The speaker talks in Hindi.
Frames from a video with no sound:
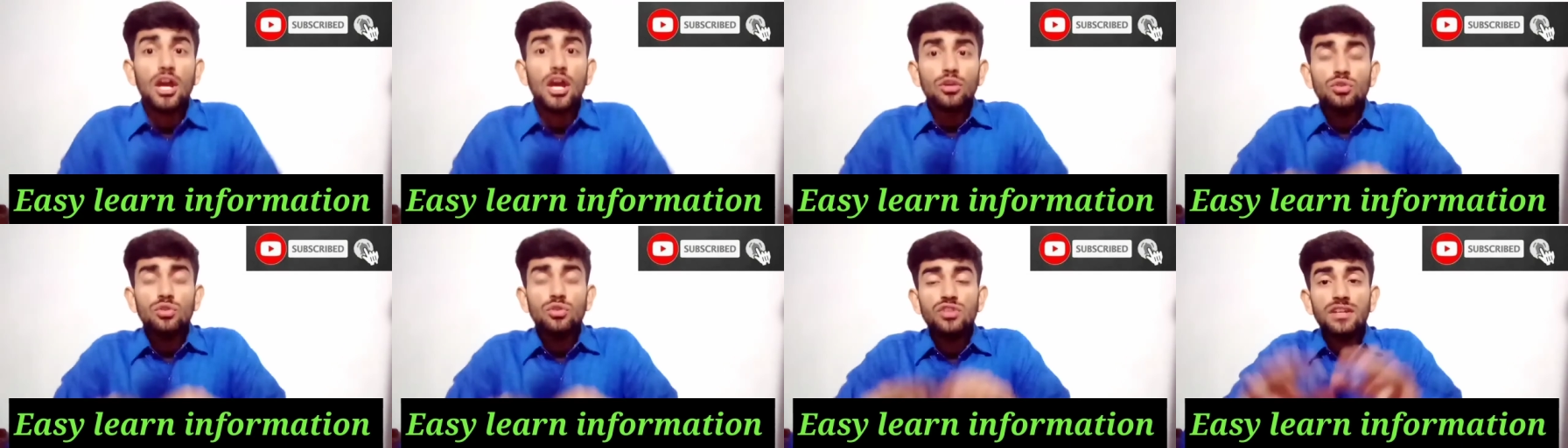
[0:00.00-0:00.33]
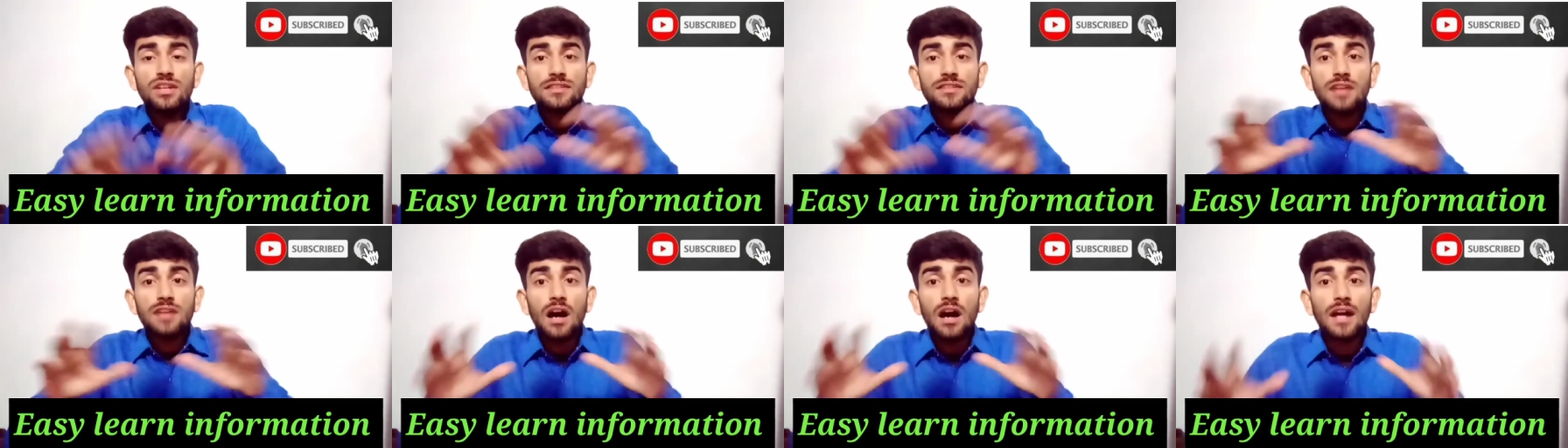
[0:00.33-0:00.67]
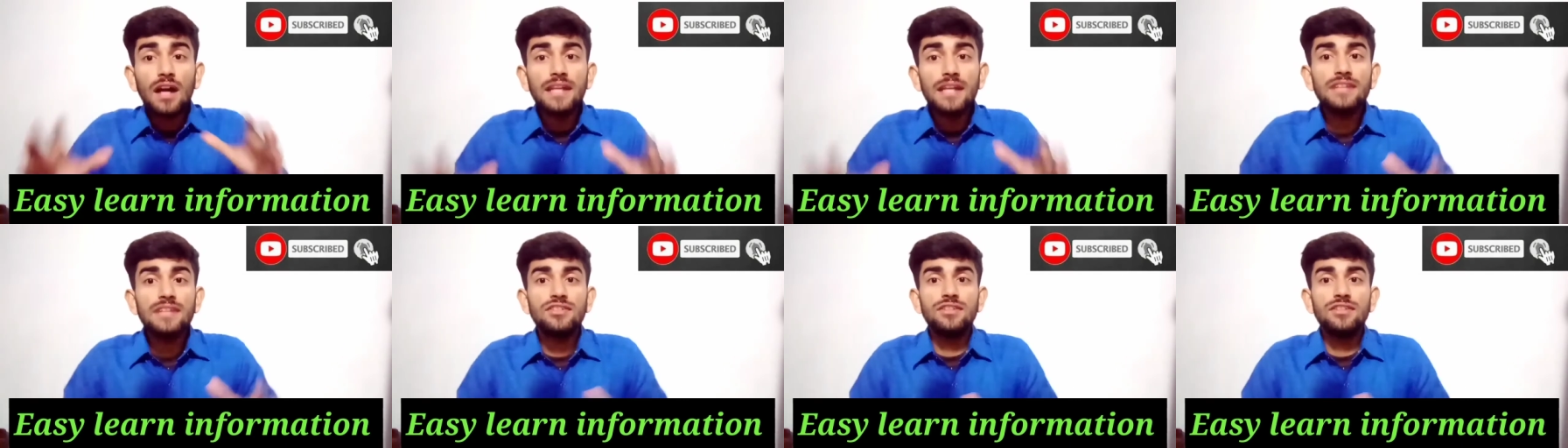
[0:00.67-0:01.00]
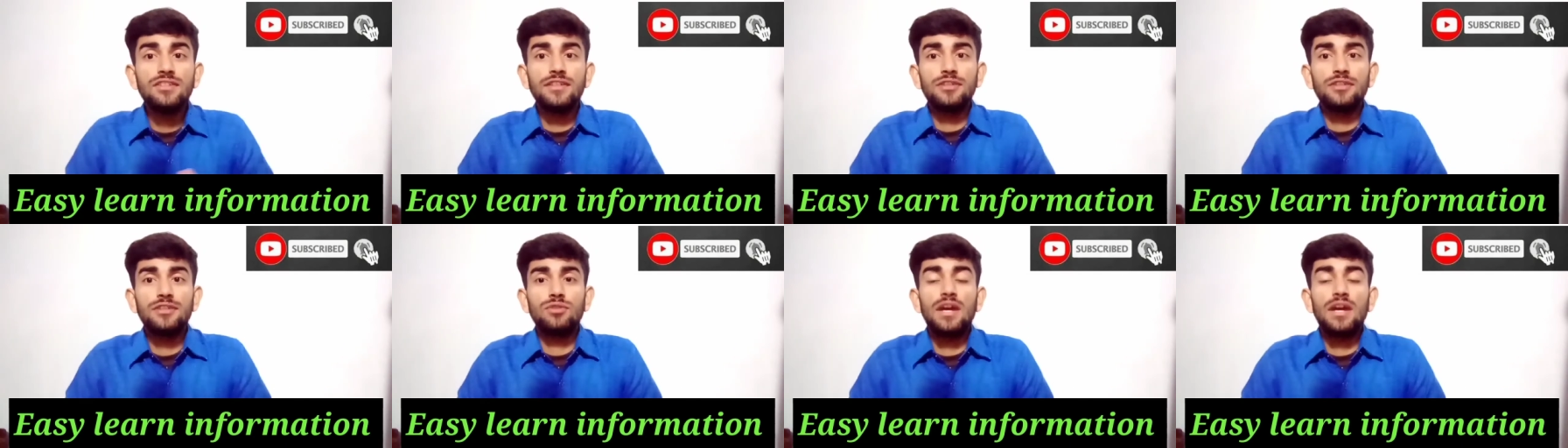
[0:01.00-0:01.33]
तो ये सारी
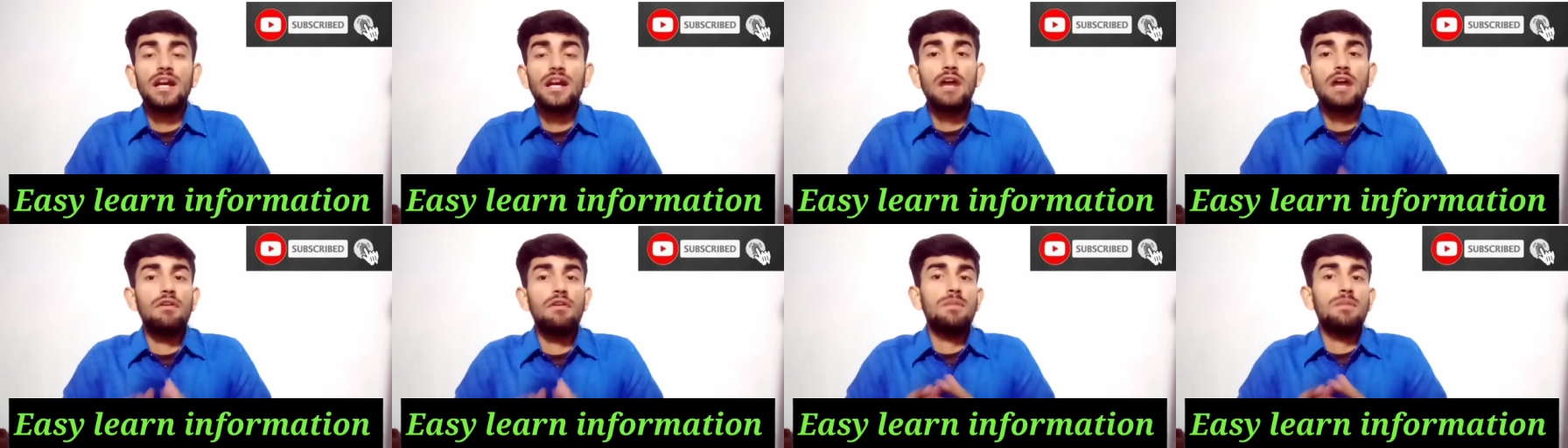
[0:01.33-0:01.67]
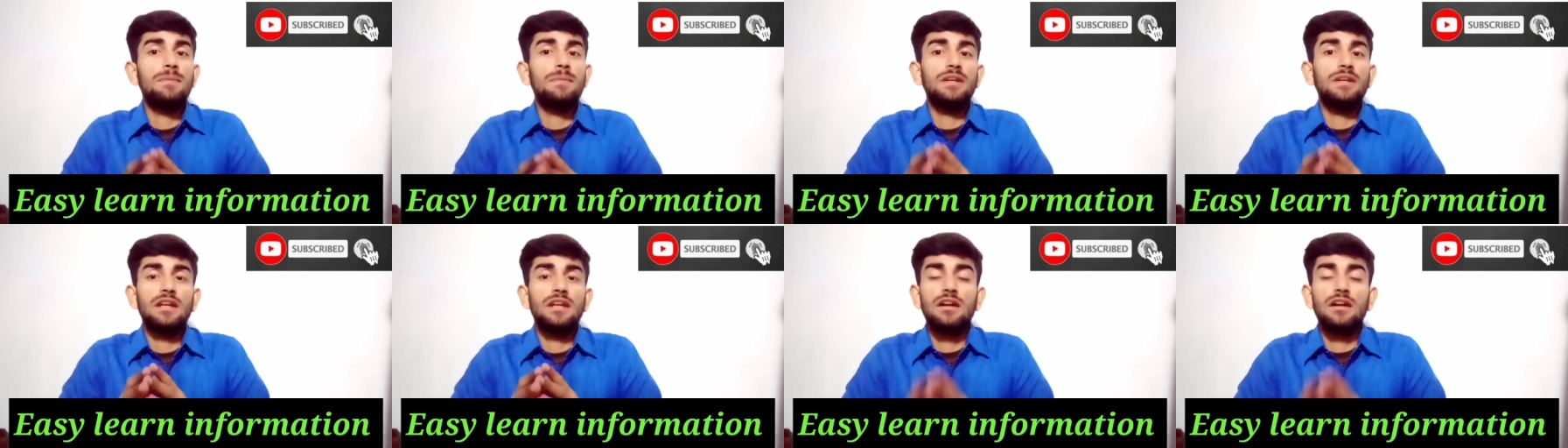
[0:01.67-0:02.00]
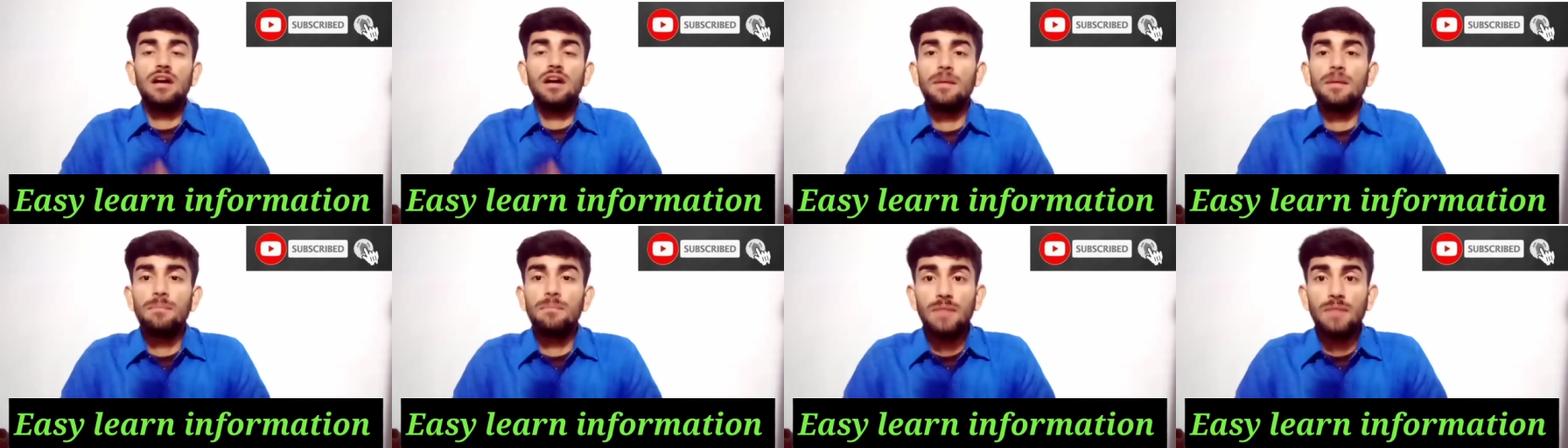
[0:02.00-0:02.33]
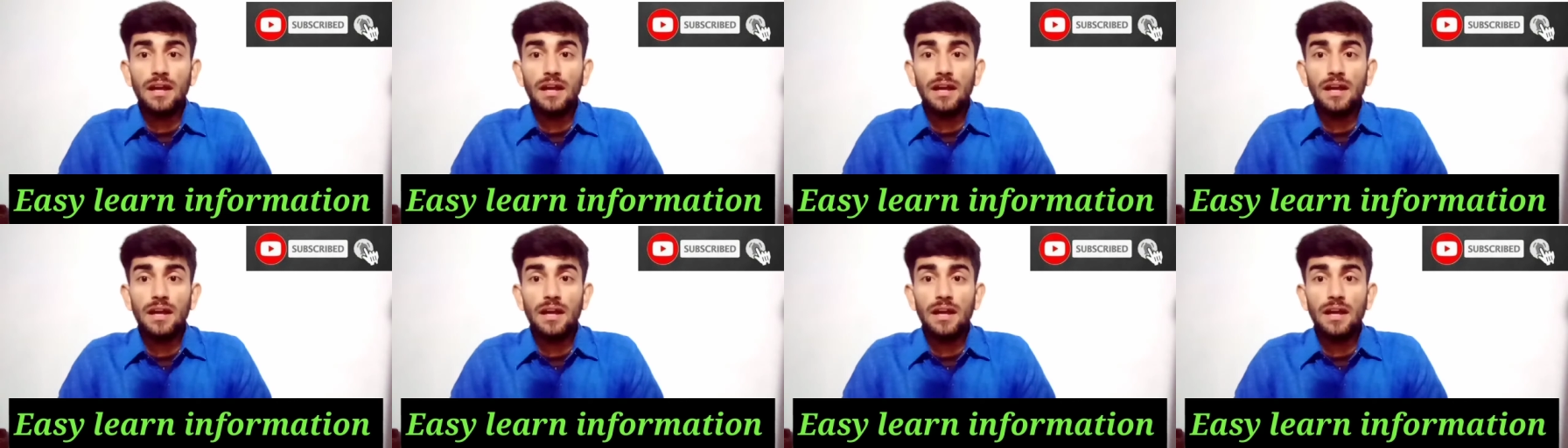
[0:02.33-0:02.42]
चीज़ें जो है गवर्नमेंट के काम